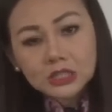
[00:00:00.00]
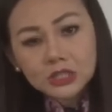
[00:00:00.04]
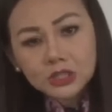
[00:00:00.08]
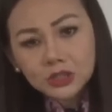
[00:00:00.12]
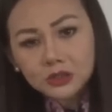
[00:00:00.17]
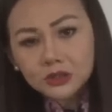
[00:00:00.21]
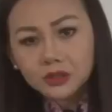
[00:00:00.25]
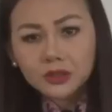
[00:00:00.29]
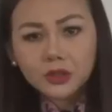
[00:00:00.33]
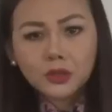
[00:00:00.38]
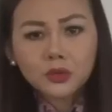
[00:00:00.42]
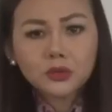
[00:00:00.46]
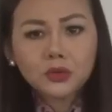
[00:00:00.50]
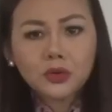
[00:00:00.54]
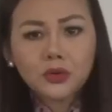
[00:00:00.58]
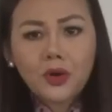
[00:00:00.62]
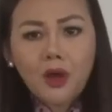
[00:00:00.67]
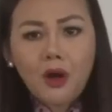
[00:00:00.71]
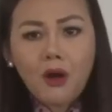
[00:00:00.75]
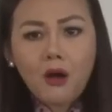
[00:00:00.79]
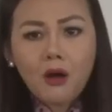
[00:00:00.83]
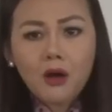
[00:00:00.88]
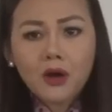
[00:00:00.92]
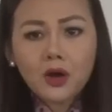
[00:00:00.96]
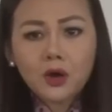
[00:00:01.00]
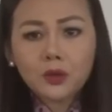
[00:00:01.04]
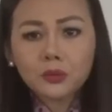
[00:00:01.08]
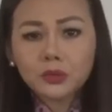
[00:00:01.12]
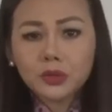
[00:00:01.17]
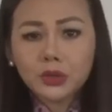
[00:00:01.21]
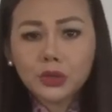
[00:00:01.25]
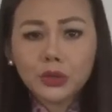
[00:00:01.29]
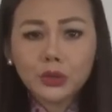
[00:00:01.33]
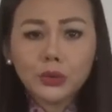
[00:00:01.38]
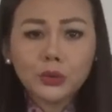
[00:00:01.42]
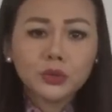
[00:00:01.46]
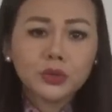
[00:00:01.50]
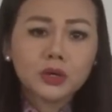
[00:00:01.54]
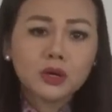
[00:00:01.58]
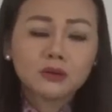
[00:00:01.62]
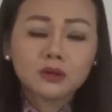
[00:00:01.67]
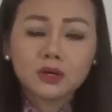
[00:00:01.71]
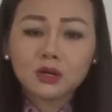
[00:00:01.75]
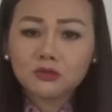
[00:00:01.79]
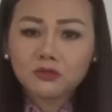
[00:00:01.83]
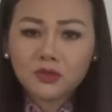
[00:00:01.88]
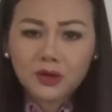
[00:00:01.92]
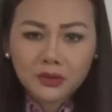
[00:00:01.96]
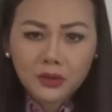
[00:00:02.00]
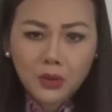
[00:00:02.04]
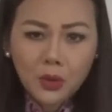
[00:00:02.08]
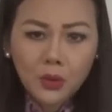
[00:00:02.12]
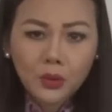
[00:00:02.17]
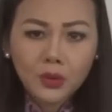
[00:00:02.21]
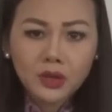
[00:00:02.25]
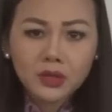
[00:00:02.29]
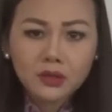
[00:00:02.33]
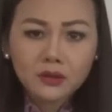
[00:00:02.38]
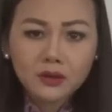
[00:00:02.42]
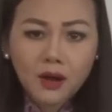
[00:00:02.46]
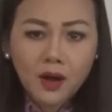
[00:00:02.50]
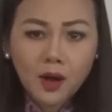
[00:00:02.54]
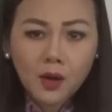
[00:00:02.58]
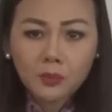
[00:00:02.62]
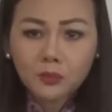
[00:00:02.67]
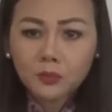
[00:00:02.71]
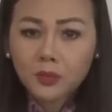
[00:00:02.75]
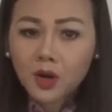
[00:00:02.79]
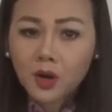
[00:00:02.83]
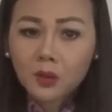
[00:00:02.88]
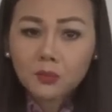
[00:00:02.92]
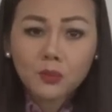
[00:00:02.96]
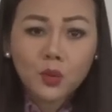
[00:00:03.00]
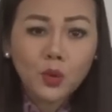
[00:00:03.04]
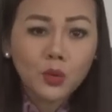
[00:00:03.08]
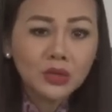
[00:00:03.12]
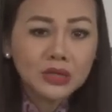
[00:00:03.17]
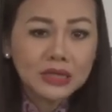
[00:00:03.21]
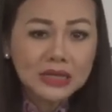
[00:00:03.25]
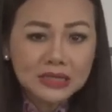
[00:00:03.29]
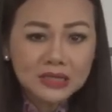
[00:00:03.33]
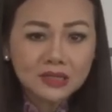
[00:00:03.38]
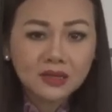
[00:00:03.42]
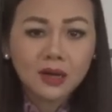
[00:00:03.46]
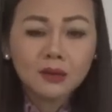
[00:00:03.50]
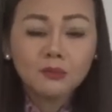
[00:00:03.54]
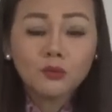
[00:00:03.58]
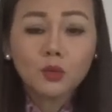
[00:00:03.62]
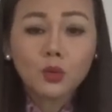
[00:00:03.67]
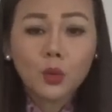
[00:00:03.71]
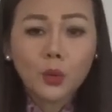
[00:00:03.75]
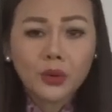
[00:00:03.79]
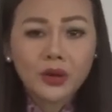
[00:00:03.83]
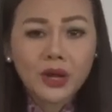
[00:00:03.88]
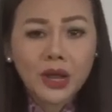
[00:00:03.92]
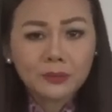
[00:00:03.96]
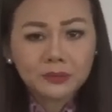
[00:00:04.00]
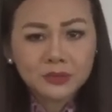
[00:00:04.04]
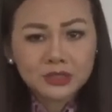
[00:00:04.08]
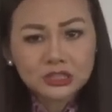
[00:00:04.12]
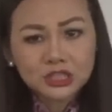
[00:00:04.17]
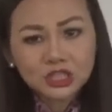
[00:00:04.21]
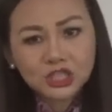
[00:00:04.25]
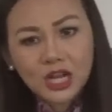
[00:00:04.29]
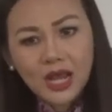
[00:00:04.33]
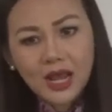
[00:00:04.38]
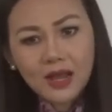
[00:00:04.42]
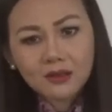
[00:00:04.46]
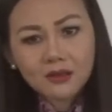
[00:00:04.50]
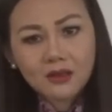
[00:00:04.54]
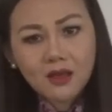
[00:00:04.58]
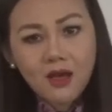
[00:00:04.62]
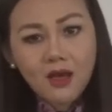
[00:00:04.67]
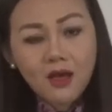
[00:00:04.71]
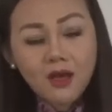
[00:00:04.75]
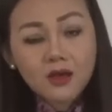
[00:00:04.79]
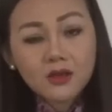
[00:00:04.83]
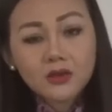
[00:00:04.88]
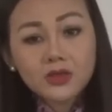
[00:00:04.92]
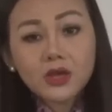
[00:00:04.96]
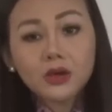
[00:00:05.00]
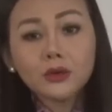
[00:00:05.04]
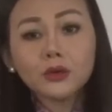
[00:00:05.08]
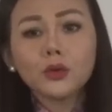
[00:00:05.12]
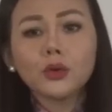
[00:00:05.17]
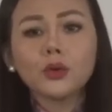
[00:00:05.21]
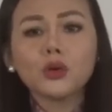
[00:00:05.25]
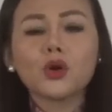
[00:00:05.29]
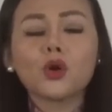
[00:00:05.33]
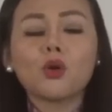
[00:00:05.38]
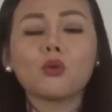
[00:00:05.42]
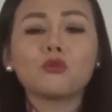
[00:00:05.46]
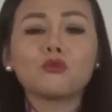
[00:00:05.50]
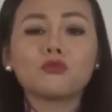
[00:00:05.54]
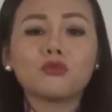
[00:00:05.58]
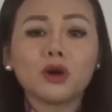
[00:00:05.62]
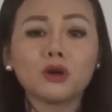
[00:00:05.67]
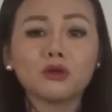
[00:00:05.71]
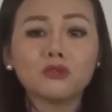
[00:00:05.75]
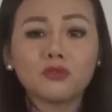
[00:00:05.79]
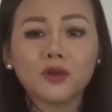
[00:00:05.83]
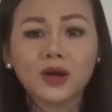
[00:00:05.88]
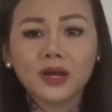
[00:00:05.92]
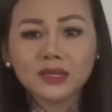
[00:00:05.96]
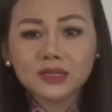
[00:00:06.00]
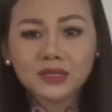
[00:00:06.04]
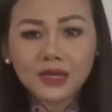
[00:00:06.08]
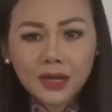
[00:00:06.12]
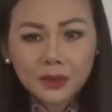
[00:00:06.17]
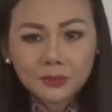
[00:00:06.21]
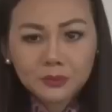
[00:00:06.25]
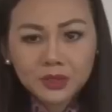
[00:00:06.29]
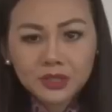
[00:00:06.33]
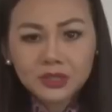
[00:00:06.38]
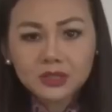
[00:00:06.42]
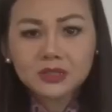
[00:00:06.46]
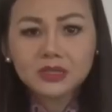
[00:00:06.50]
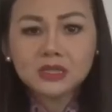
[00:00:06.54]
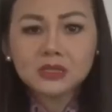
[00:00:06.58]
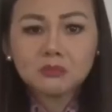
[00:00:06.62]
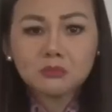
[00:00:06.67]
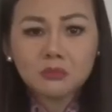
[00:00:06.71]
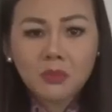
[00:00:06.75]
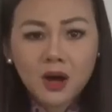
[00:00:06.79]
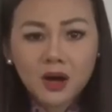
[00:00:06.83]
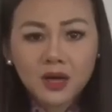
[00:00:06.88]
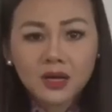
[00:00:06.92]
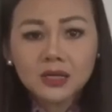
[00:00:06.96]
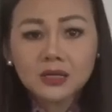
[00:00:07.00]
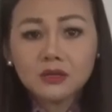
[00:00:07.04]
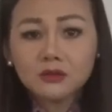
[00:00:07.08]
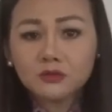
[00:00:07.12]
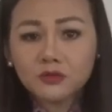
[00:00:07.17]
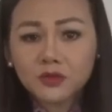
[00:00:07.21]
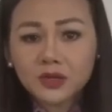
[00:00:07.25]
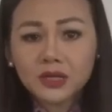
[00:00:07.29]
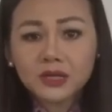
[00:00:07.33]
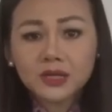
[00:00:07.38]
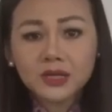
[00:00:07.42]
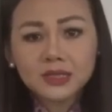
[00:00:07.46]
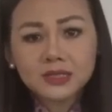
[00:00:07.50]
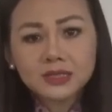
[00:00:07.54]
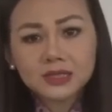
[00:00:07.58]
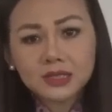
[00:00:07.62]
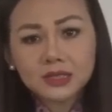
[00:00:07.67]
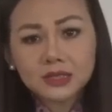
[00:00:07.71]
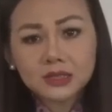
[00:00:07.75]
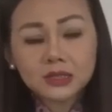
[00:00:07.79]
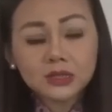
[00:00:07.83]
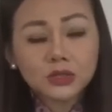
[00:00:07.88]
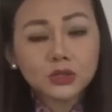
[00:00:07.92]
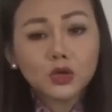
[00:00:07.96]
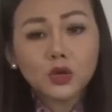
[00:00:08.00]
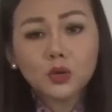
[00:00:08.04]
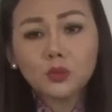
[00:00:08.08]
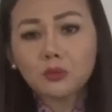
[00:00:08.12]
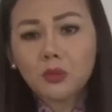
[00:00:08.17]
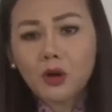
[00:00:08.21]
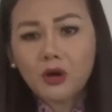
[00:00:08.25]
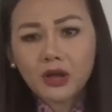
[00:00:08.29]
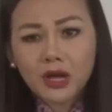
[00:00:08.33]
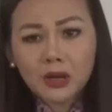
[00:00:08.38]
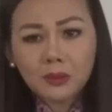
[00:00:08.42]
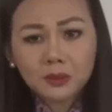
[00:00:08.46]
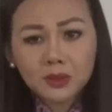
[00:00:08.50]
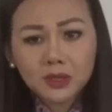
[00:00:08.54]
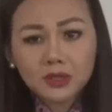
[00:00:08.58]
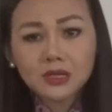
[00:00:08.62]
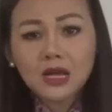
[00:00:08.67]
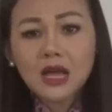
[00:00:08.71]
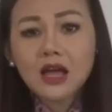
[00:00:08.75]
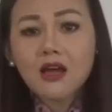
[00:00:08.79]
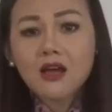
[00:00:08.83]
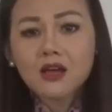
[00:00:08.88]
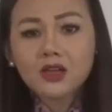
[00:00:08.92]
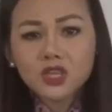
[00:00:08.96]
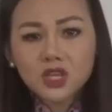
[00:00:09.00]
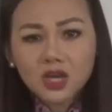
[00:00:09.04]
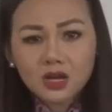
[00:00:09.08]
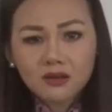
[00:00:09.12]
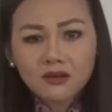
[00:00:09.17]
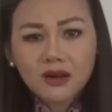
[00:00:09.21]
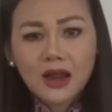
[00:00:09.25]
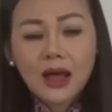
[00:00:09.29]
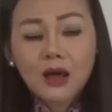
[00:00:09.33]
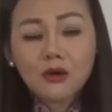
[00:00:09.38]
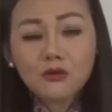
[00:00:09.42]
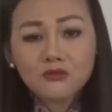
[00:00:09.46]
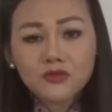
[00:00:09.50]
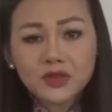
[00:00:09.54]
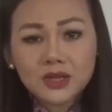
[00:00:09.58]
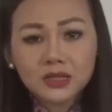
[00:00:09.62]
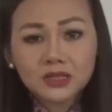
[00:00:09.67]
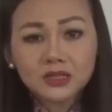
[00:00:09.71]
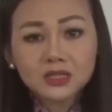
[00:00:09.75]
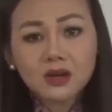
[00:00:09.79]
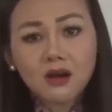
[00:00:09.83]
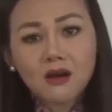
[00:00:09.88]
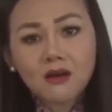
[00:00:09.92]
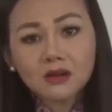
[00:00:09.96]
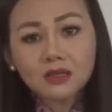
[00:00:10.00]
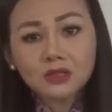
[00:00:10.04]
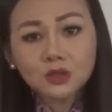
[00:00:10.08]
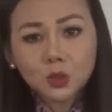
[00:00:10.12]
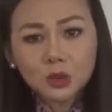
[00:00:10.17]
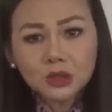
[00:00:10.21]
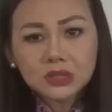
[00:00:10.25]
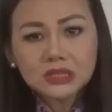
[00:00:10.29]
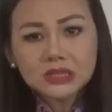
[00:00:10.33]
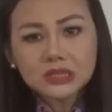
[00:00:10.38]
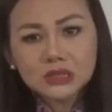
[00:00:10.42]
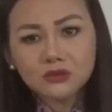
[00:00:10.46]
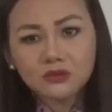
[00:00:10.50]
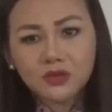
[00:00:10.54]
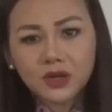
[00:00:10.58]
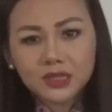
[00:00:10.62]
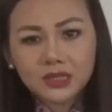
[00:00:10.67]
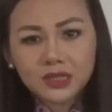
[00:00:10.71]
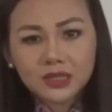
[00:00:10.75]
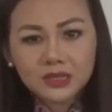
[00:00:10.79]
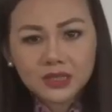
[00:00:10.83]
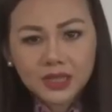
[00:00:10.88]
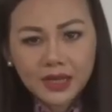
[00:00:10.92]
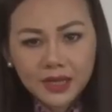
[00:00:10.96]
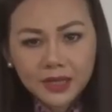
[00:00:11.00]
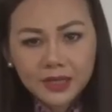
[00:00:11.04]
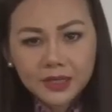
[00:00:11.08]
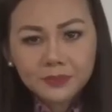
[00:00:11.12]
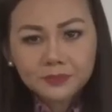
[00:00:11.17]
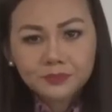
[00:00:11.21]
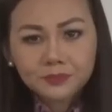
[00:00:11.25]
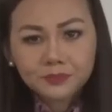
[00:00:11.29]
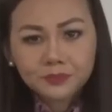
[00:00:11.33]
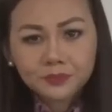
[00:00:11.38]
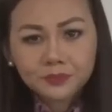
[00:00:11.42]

trước những yếu tố đó, ông Thiệu cực lực phản đối, ông không muốn đi tới một hội đàm tự sát, nhưng cuối cùng vẫn phải tham dự bởi vì Nixon dùng mọi áp lực, nhất là viện trợ quân sự và kinh tế.